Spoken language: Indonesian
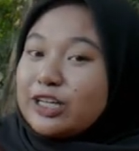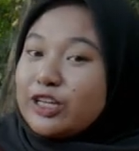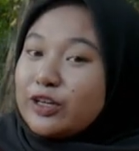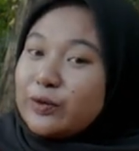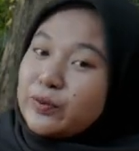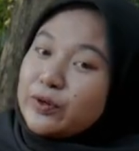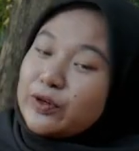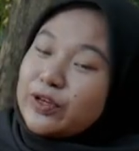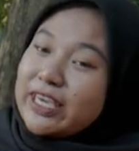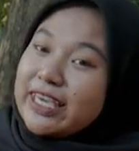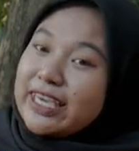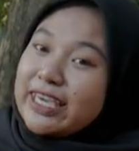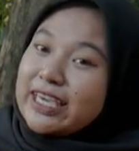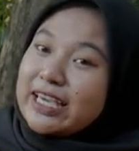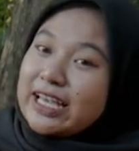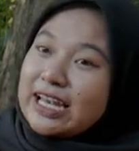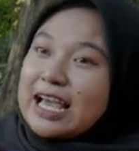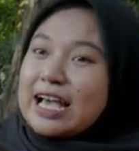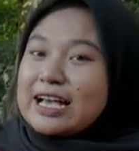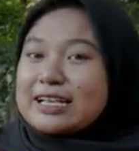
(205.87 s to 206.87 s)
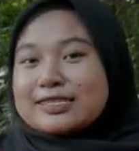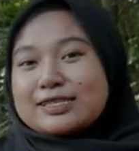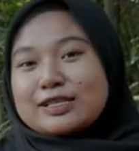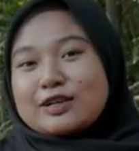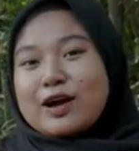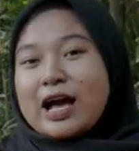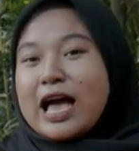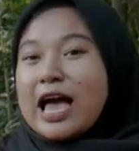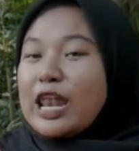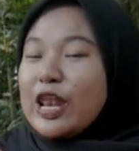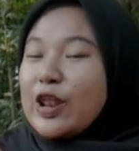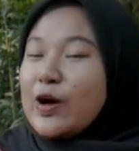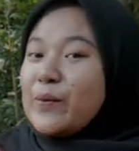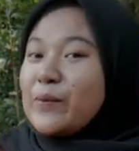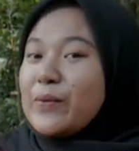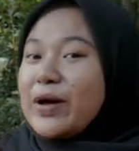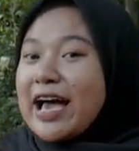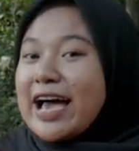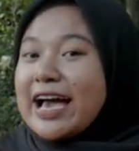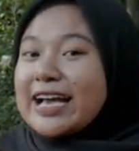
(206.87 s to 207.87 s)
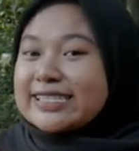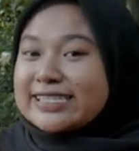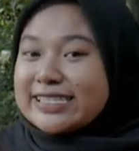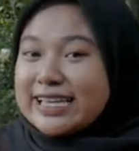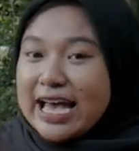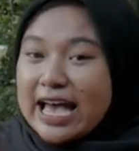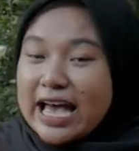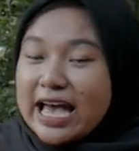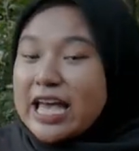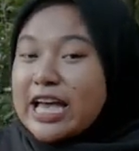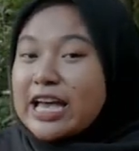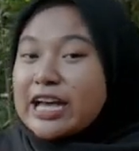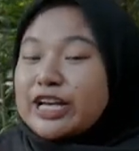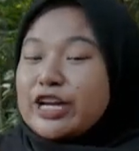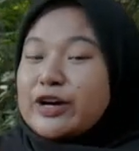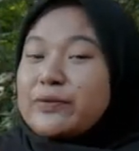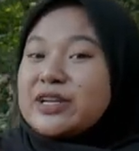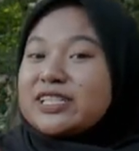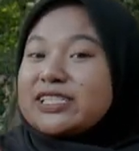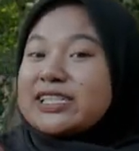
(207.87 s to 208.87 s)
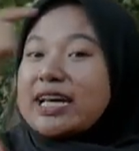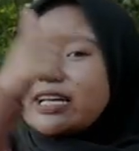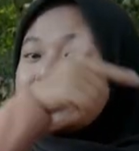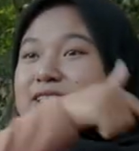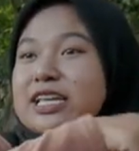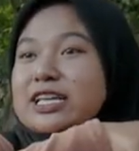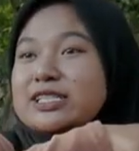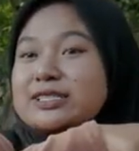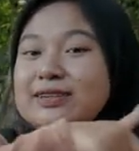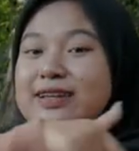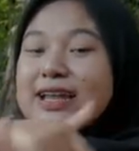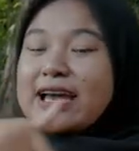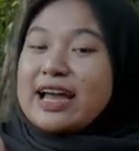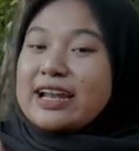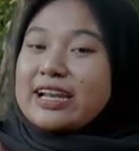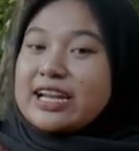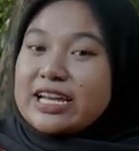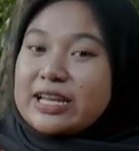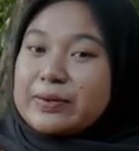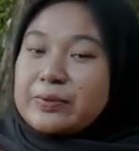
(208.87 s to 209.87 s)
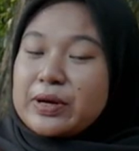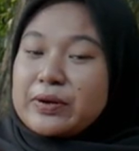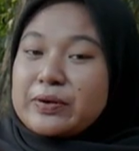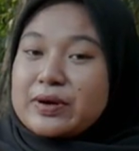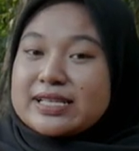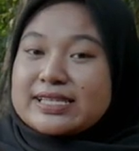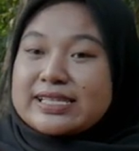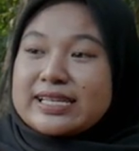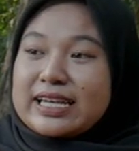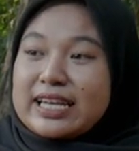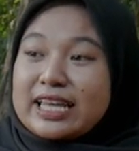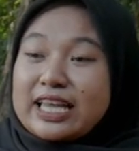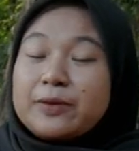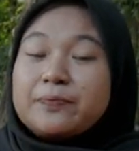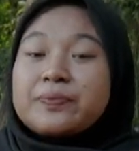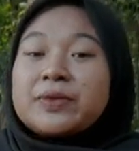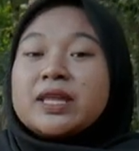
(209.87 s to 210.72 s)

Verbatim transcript: hubungi langsung halo mbak aja nomor CS nya sudah ada di bawah sini